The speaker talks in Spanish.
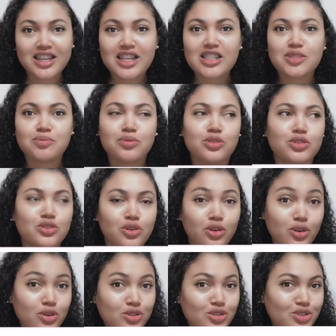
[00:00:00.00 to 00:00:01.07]
crespos,
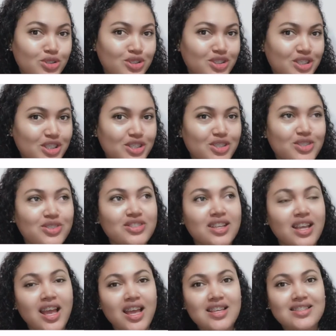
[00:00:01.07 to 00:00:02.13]
colochos, chinos,